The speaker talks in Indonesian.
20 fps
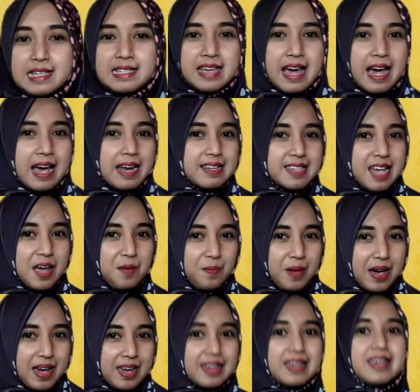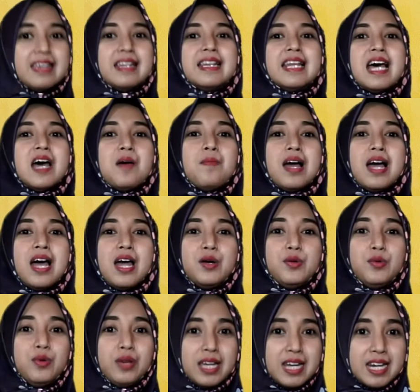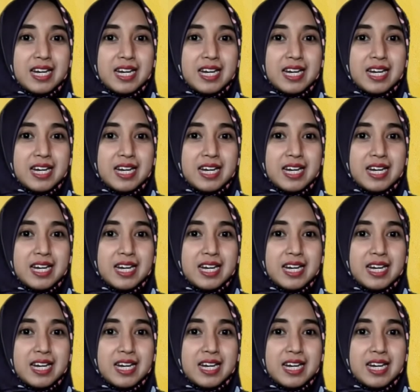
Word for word: Jangan sampai kita mengadu